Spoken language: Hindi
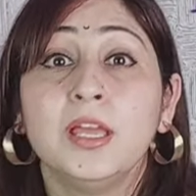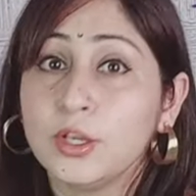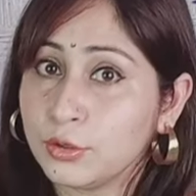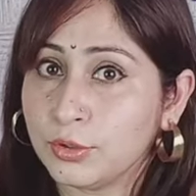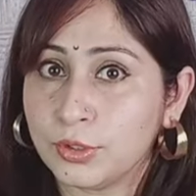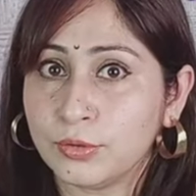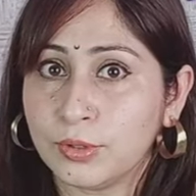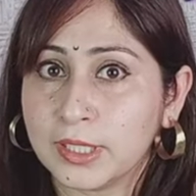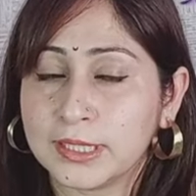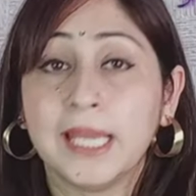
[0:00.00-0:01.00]
क्योंकि उनको
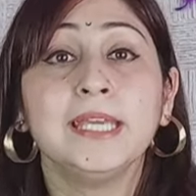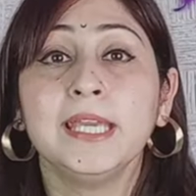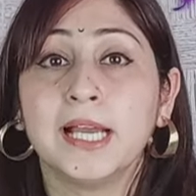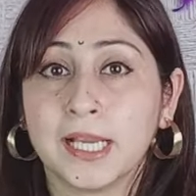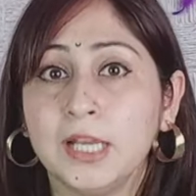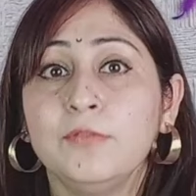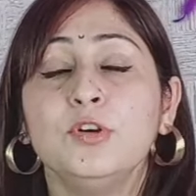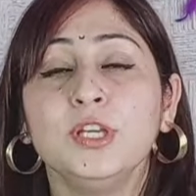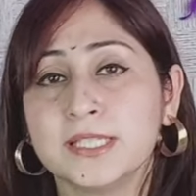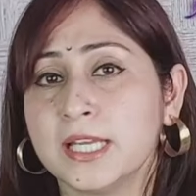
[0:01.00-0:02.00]
लगता है कि अगर वो
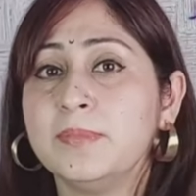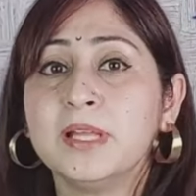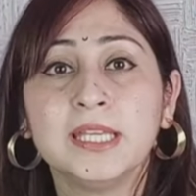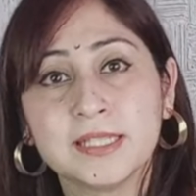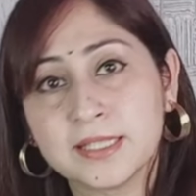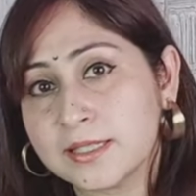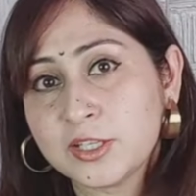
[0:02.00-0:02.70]
ये सारी बातें किसी से